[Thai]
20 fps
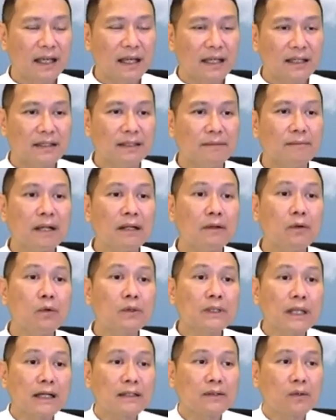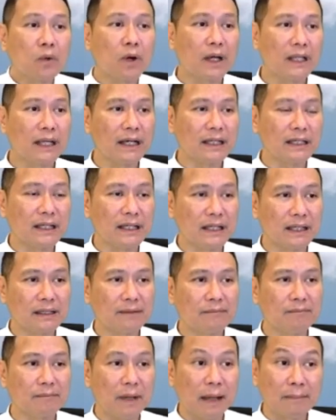คือมันรู้ทั้งตัวอย่างนี้
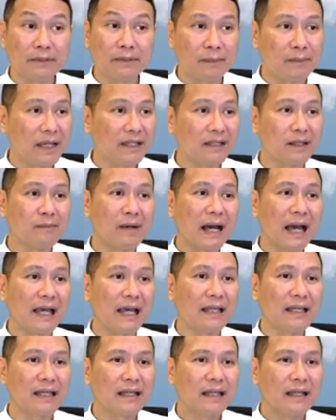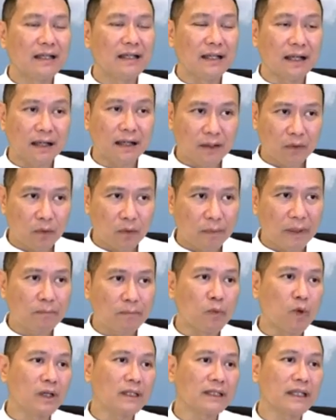แบบสบายๆ แล้วก็รู้เป็น
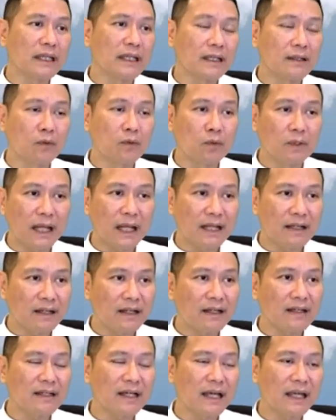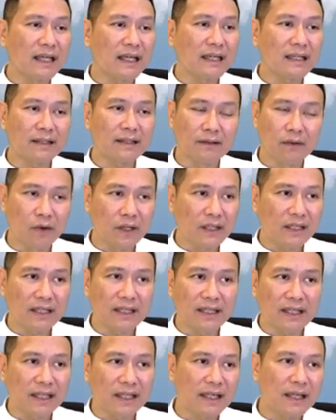ปกติ รู้ได้เรื่อยๆ โดย
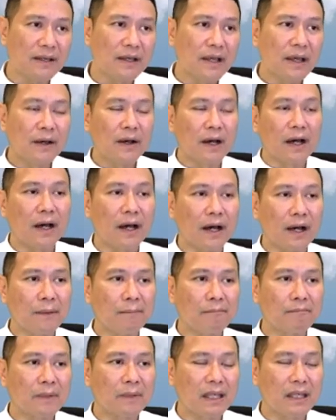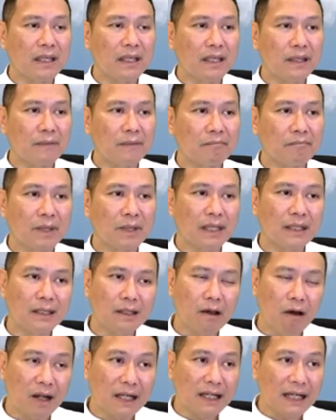ที่ไม่ไม่
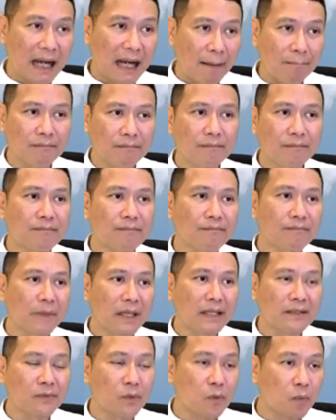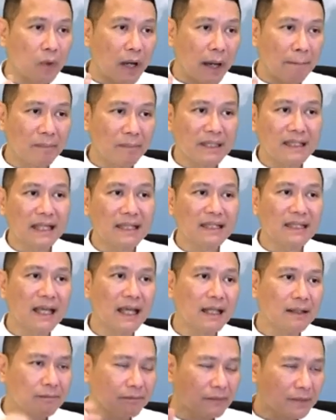ย้อนกลับไปสู่ความไม่ชัดเจ
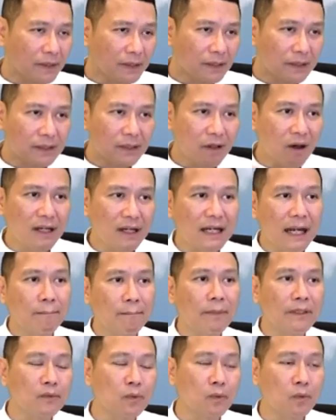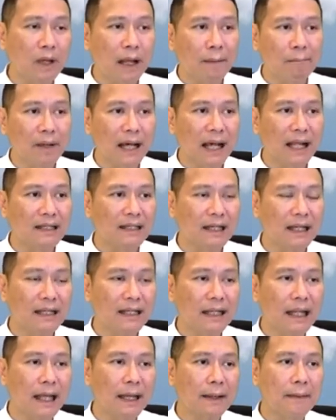นหรือย้อนกลับไปสู่ความผ้าเหลือน
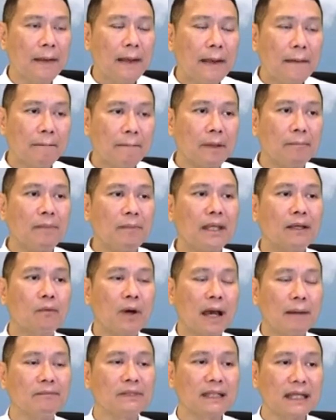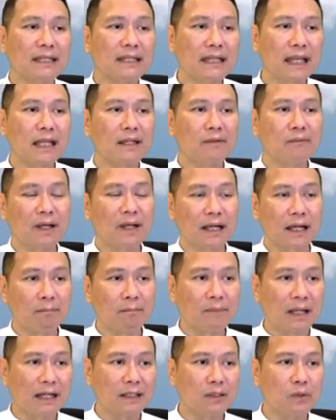นะมันมีความชัดเจนว่า
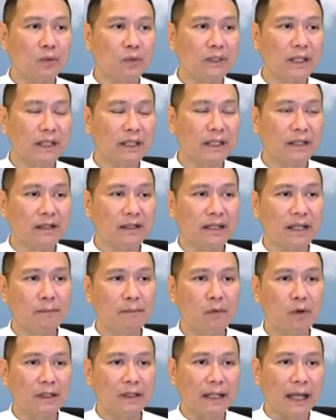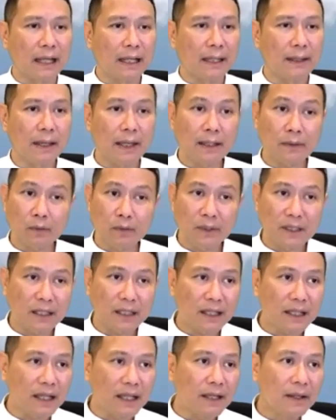กำลังอยู่ในเอริยบทไหนไอ้ตรงนี้
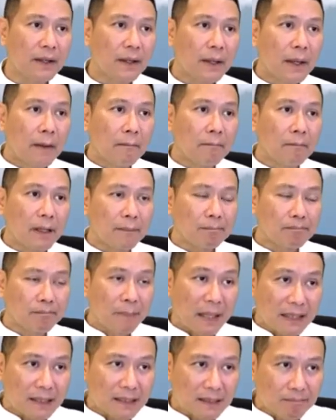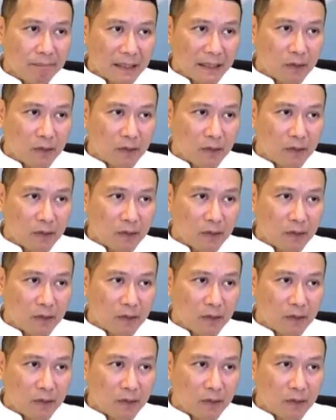เนี่ยมันปิดประ